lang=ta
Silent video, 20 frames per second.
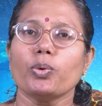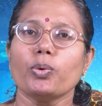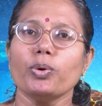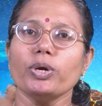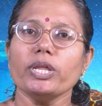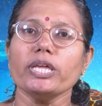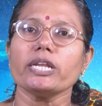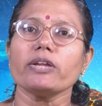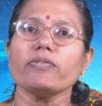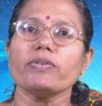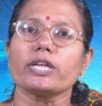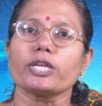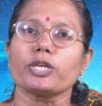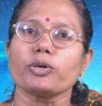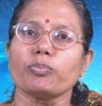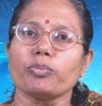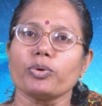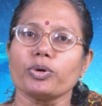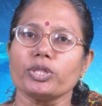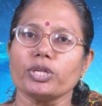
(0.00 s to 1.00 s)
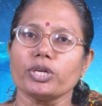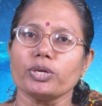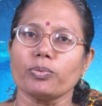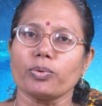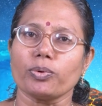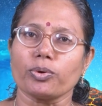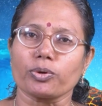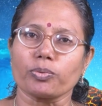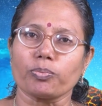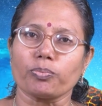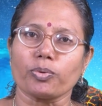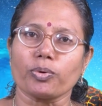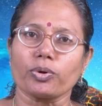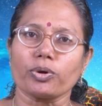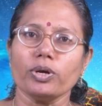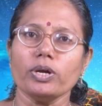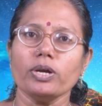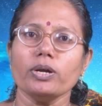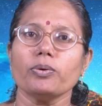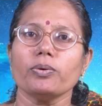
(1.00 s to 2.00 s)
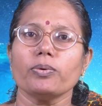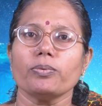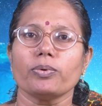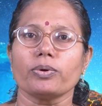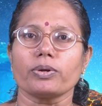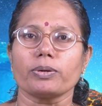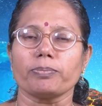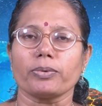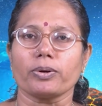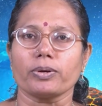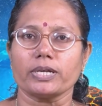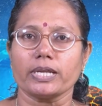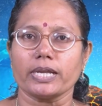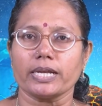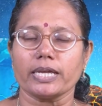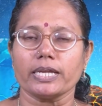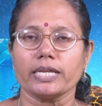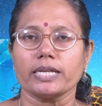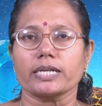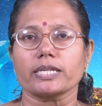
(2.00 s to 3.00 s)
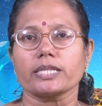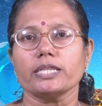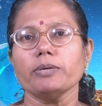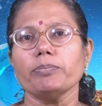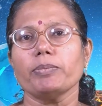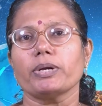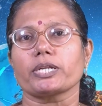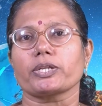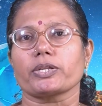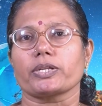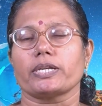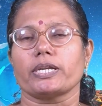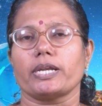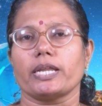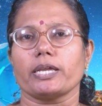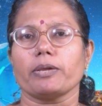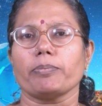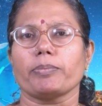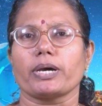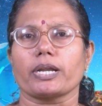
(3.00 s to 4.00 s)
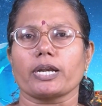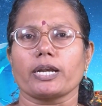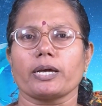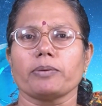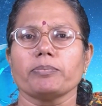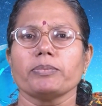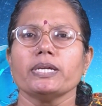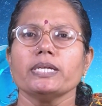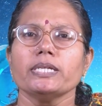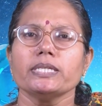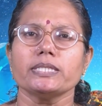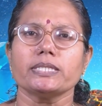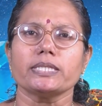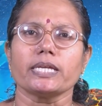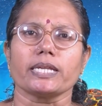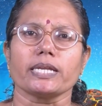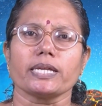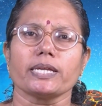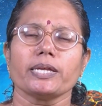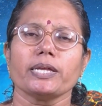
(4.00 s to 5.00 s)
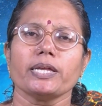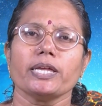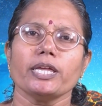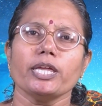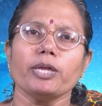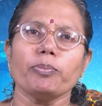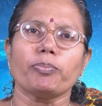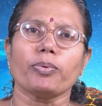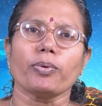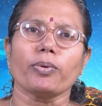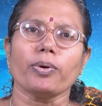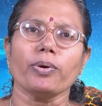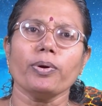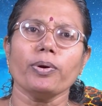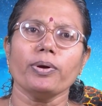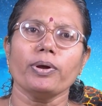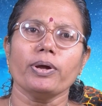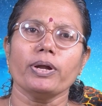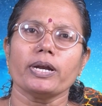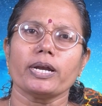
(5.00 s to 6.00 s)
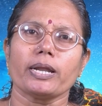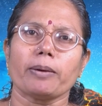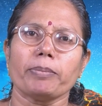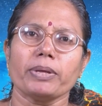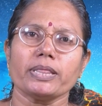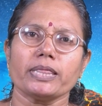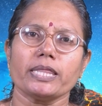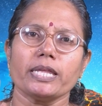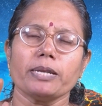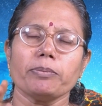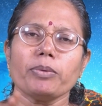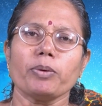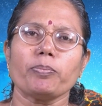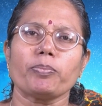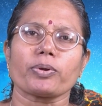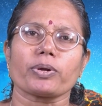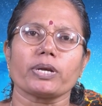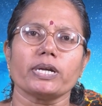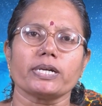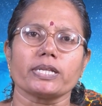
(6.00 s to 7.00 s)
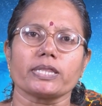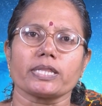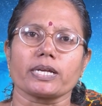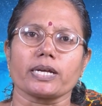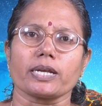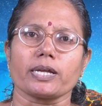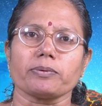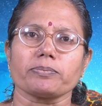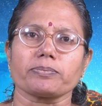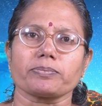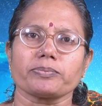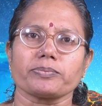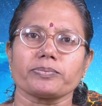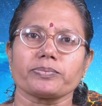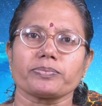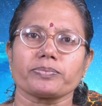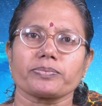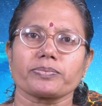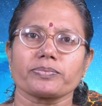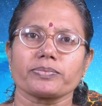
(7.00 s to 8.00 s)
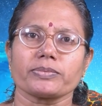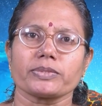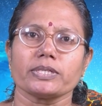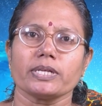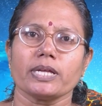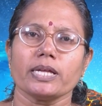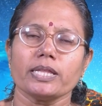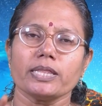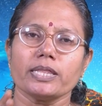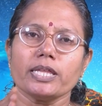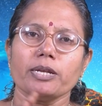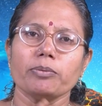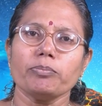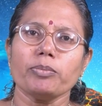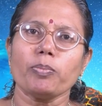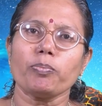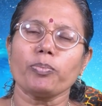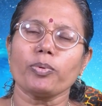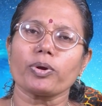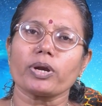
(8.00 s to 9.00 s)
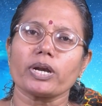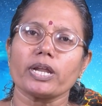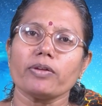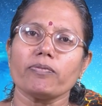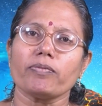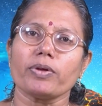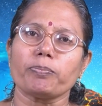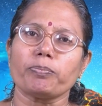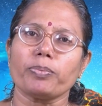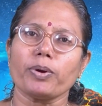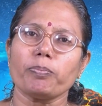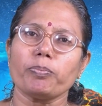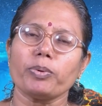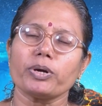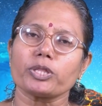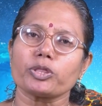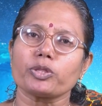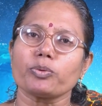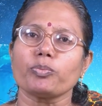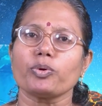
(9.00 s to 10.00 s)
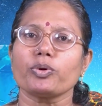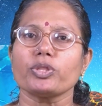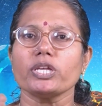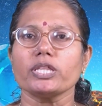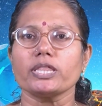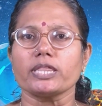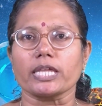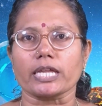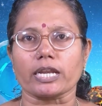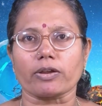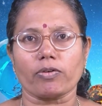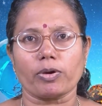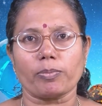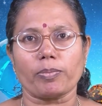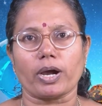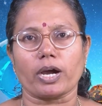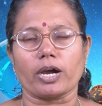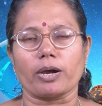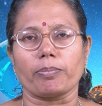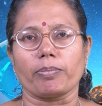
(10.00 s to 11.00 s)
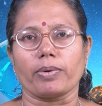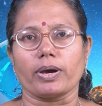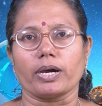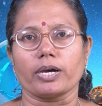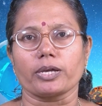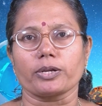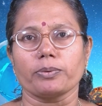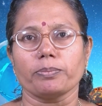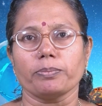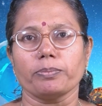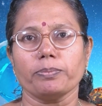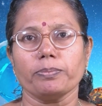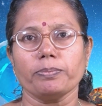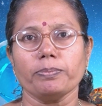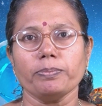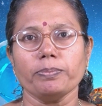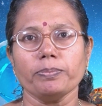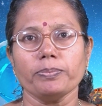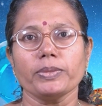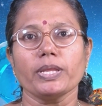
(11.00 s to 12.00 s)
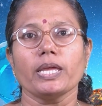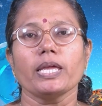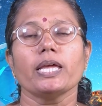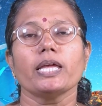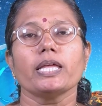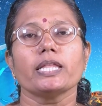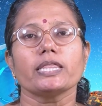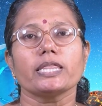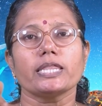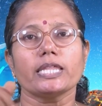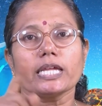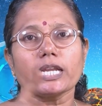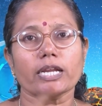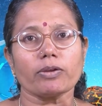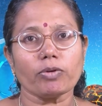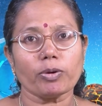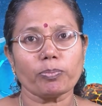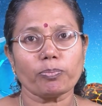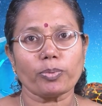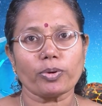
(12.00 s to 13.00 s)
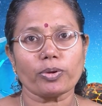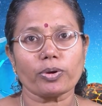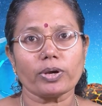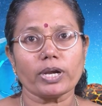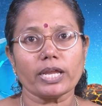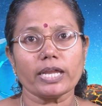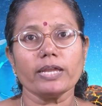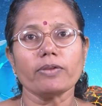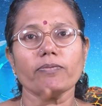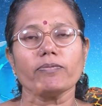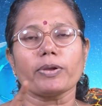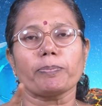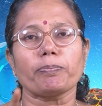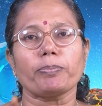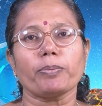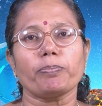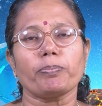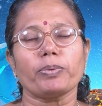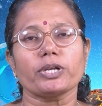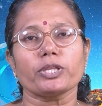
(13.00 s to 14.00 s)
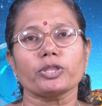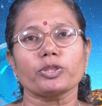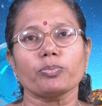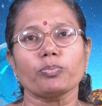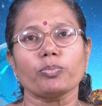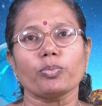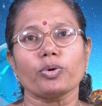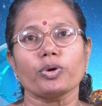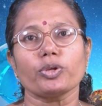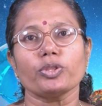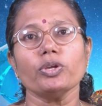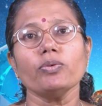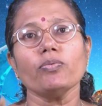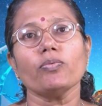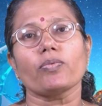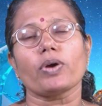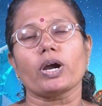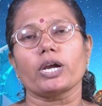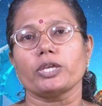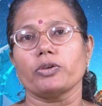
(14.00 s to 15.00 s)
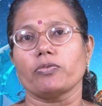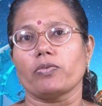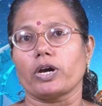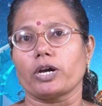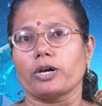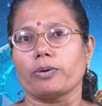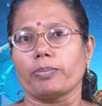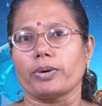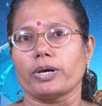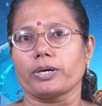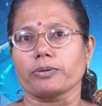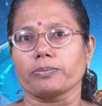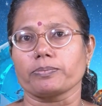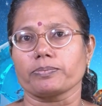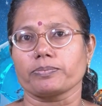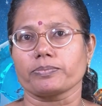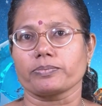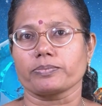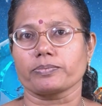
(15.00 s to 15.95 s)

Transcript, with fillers: குளிர வைக்கும்போது ஒரு பொருள் ஒரு நிலையிலிருந்து மற்றொரு நிலைக்கு மாறலாம் சரி இப்போது நம்ம திண்ம பொருளை எடுத்துக்கலாம் திண்ம பொருளை வெப்பப்படுத்தும் போது திரவமாக மாறும் திரவ பொருளை வெப்பப்படுத்தும் போது வாயுவாக மாறும்